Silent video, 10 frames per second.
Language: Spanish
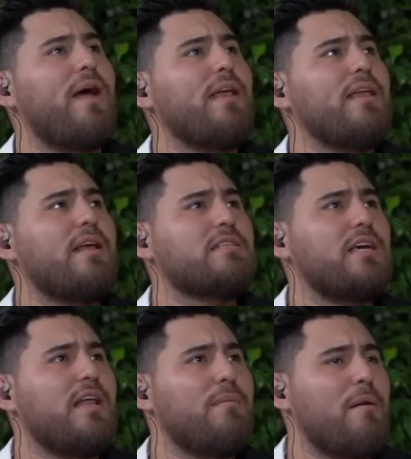alguien
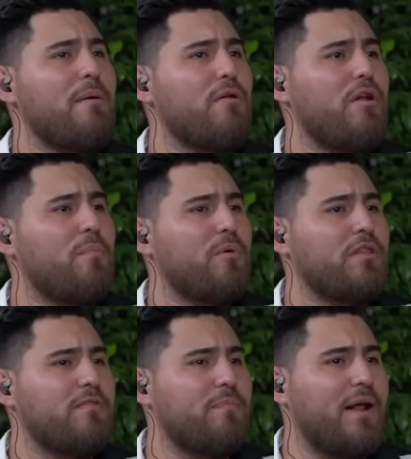hacia la brava no le
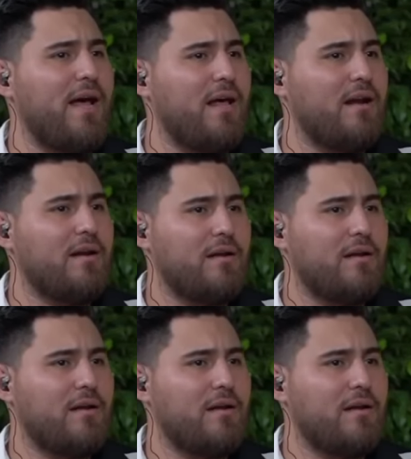pueden disparar.